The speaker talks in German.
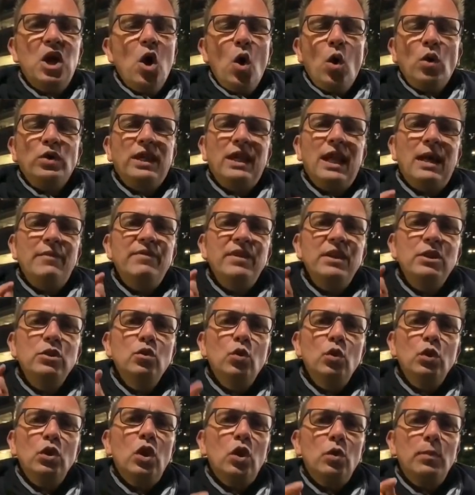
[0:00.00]
Und dann haben wir
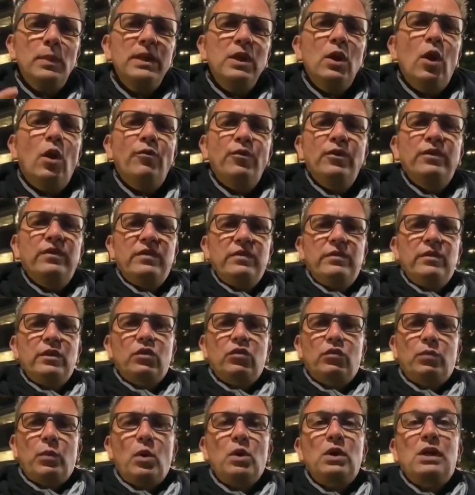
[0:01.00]
nur noch über die Offensive
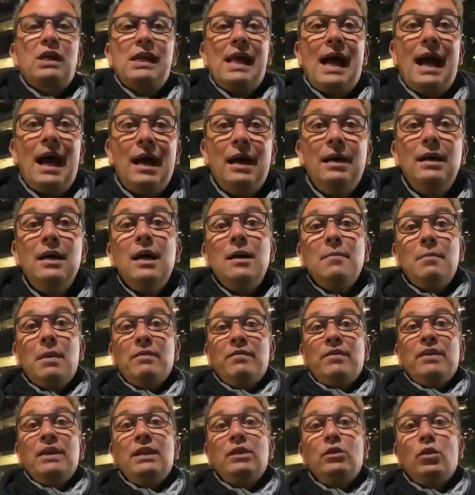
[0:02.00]
gesprochen. Klar, man
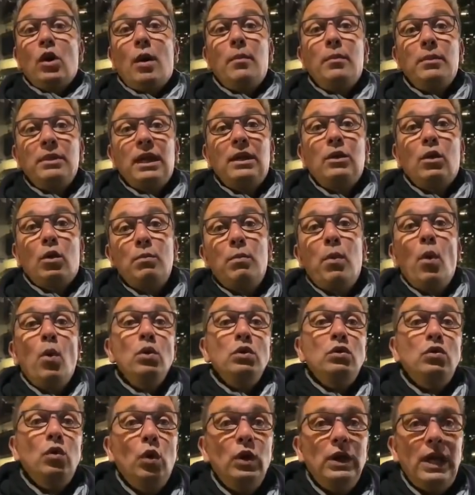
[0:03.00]
will in Dortmund ja noch einen
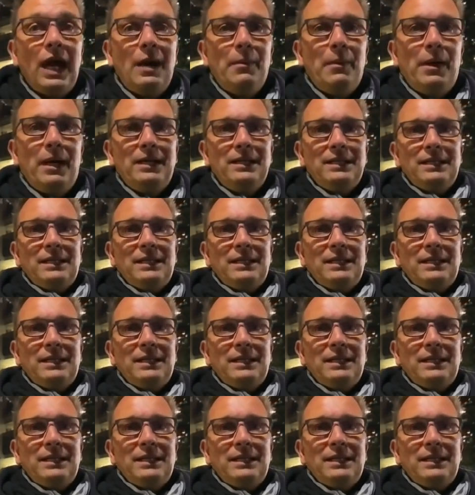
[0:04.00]
Punkt holen, aber